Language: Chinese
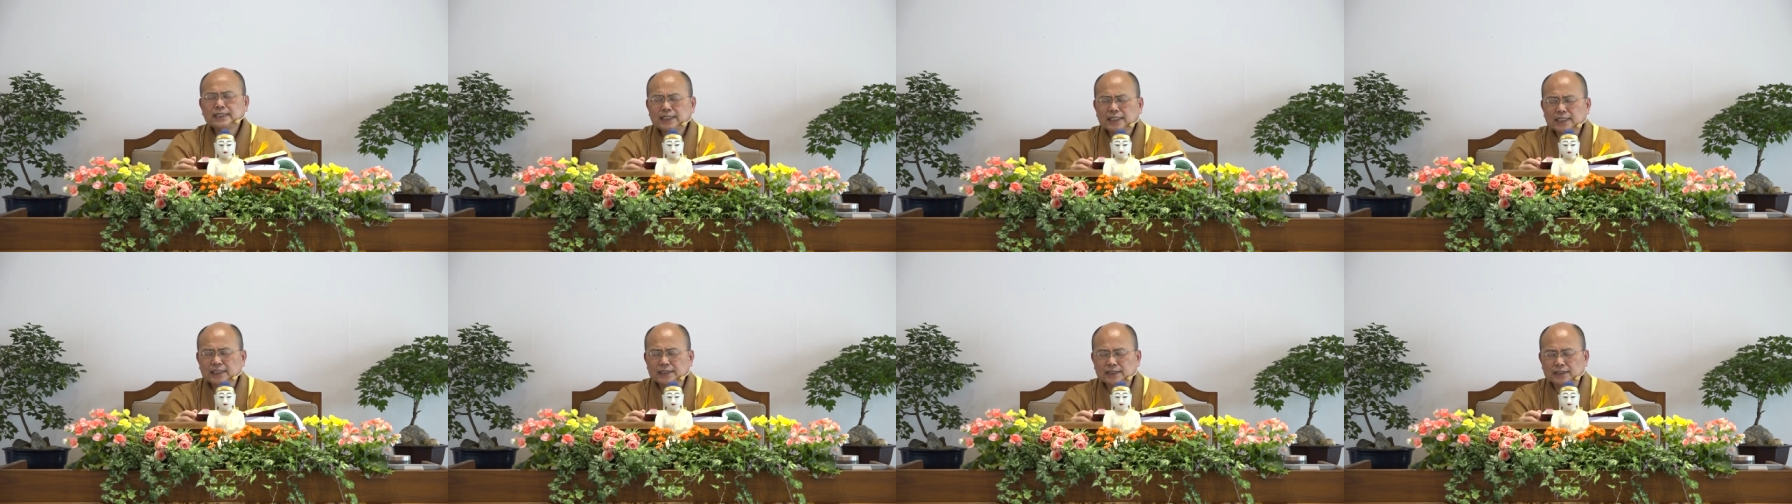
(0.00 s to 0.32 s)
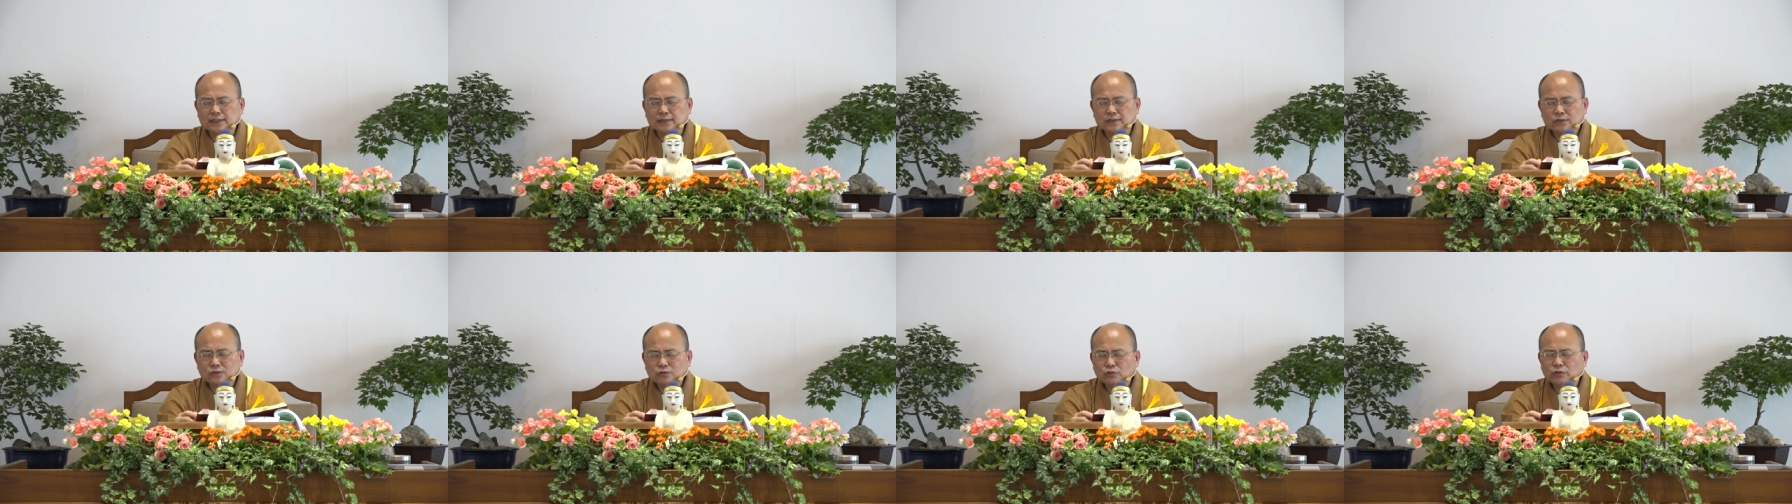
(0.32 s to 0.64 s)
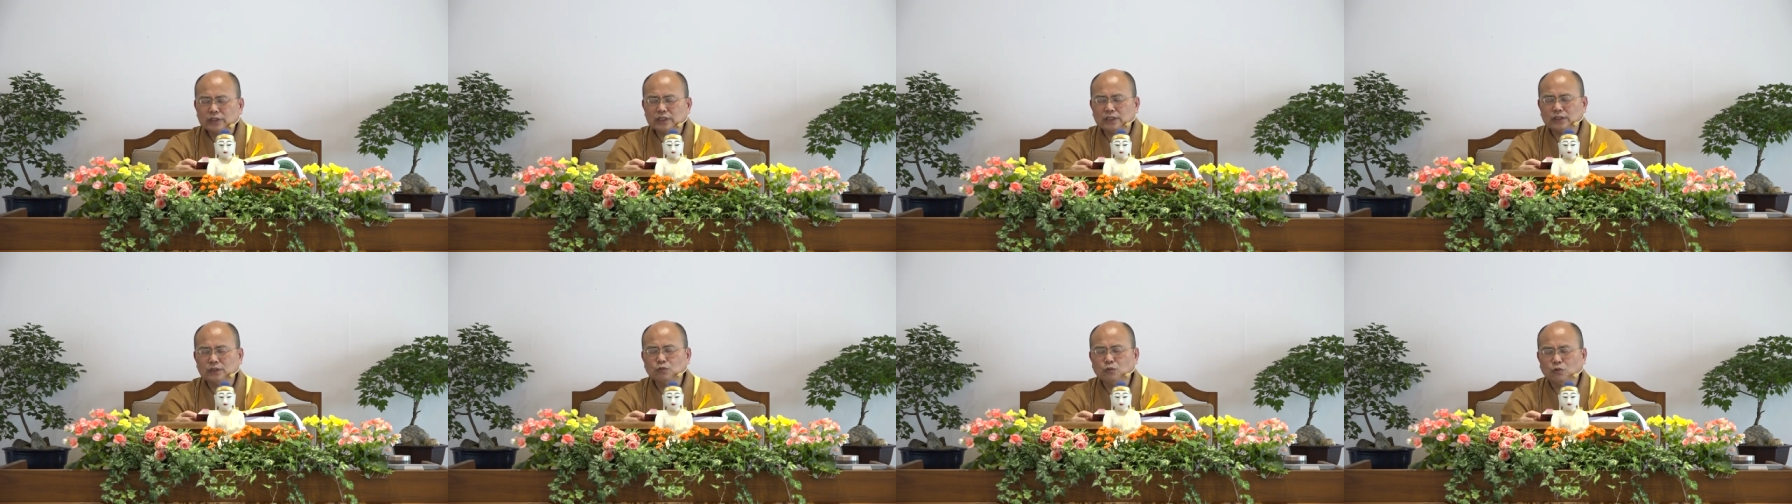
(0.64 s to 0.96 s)
弟子
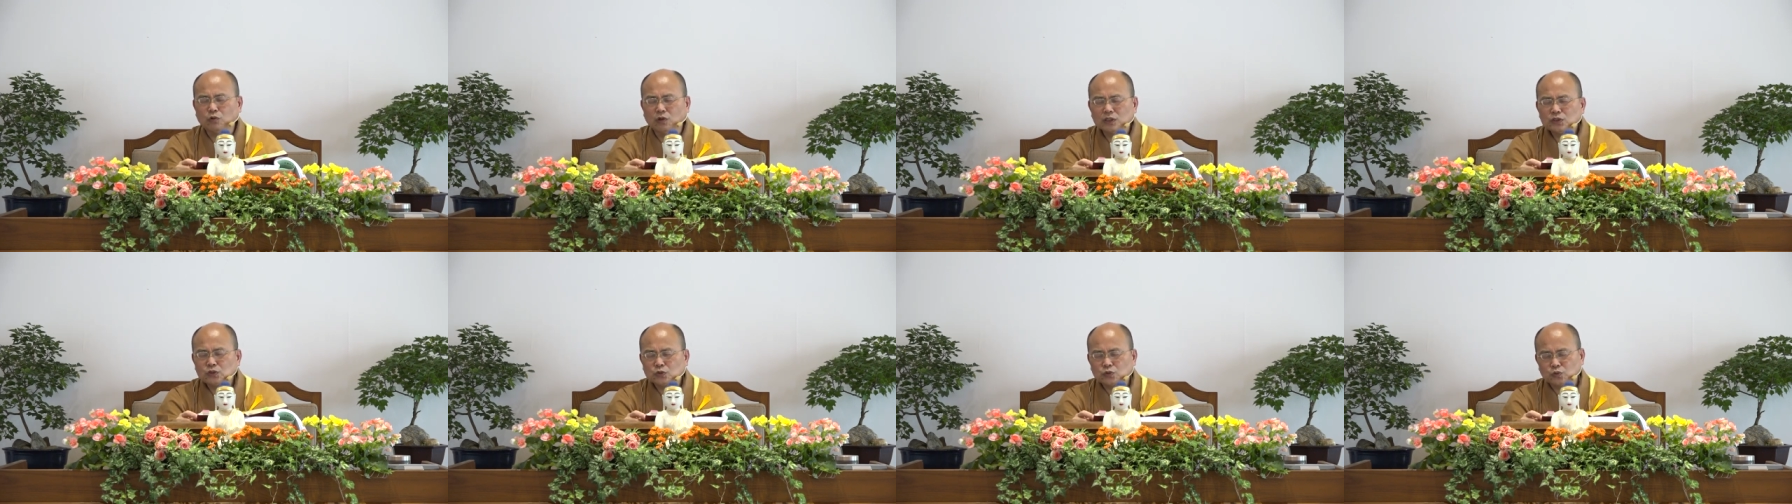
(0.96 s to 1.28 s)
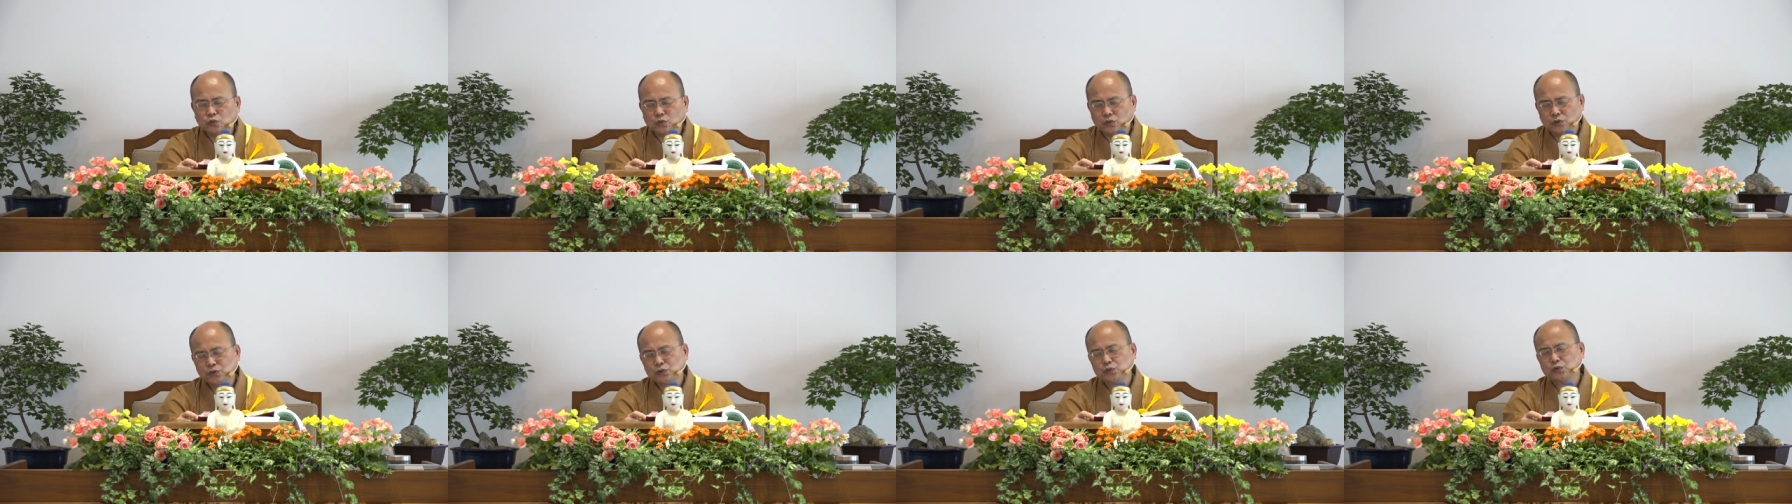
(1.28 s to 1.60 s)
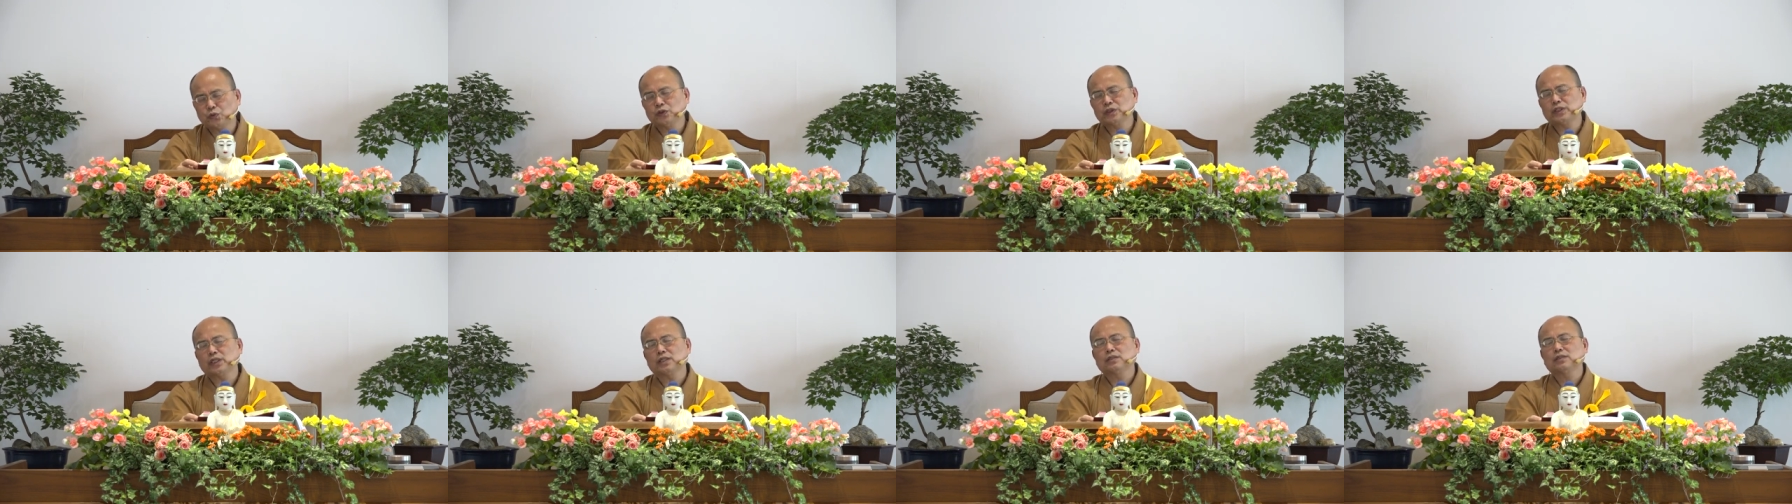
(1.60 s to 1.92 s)
对于我所
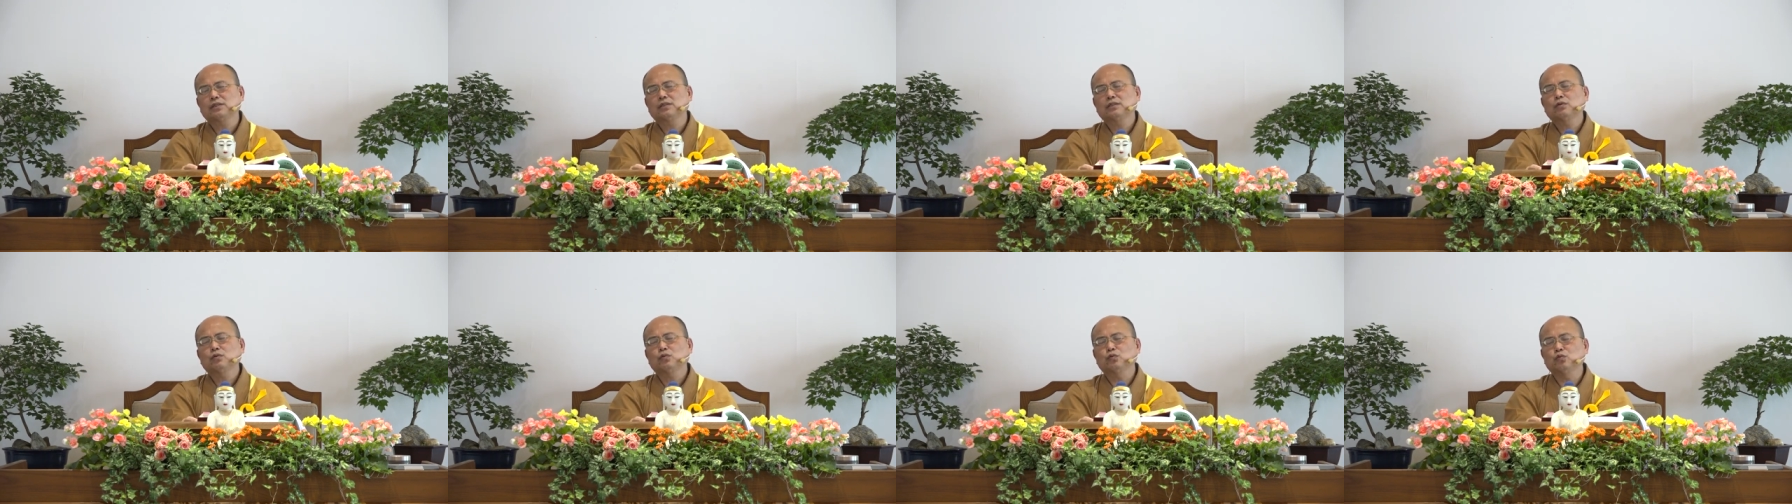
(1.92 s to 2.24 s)
说的“